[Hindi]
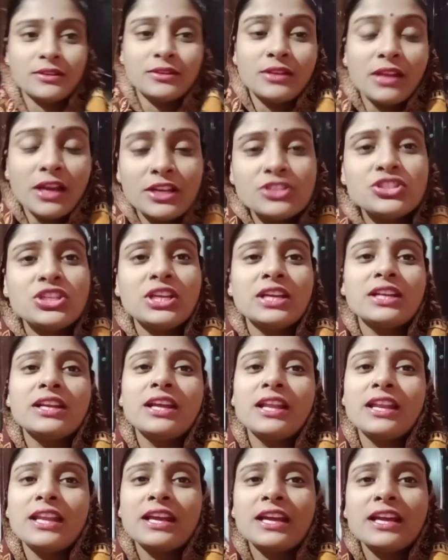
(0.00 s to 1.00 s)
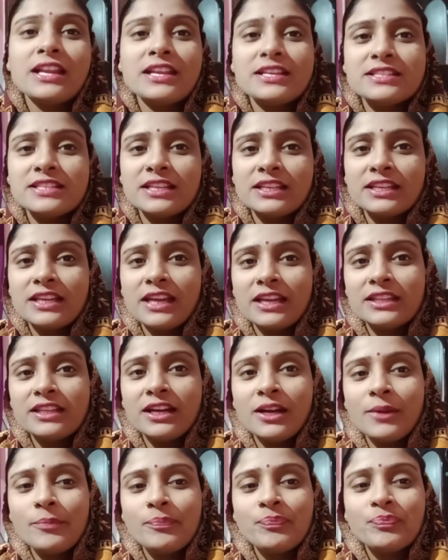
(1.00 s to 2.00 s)
ना शेयर करने का रीज़न क्या
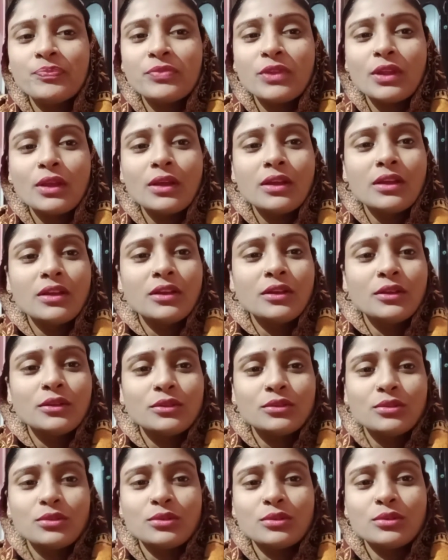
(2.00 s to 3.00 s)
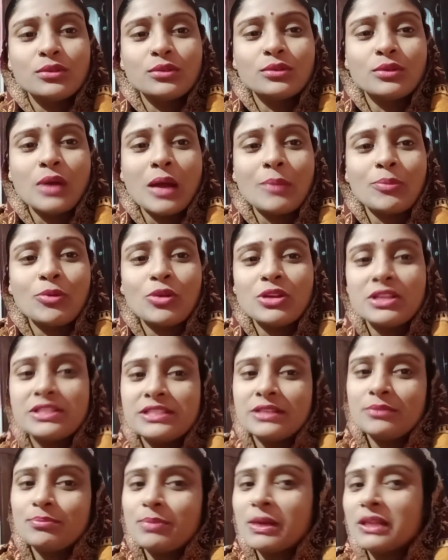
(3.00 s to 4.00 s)
था तो आपको
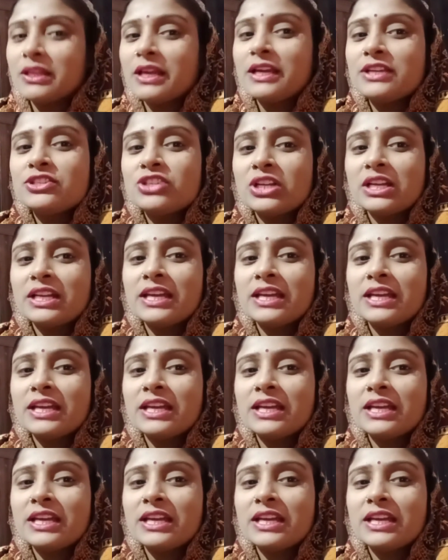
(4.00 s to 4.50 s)
रीज़न पता ही चल